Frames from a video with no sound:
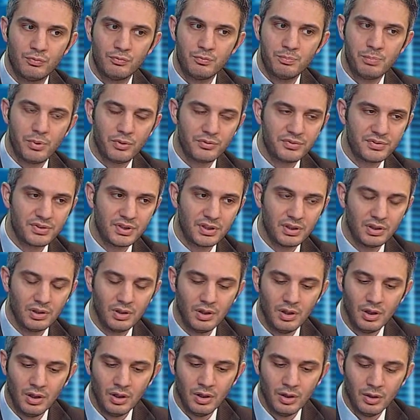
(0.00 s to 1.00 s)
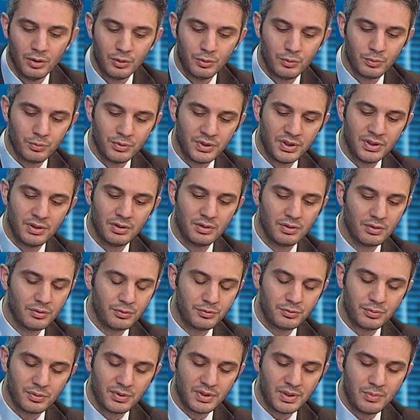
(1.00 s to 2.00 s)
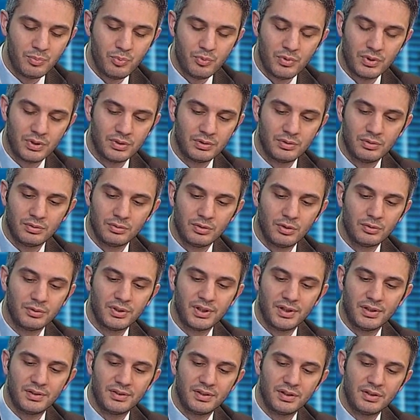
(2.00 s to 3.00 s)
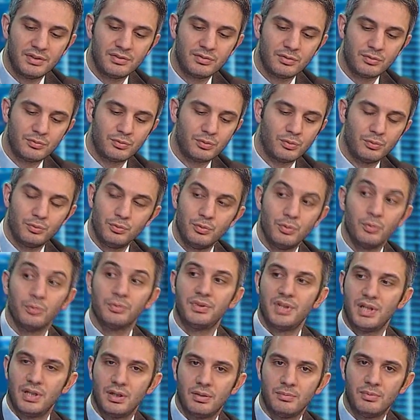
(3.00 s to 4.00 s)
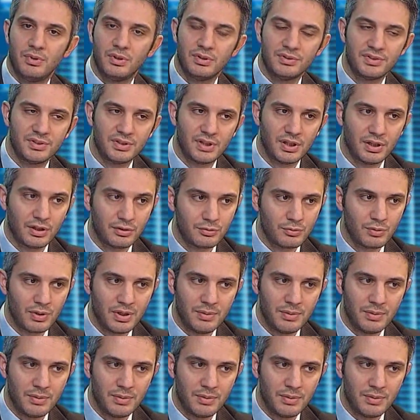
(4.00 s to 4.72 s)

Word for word: pensez qu'on est euh, sur des points d'entrée intéressants sur du long terme, c'est-à-dire que les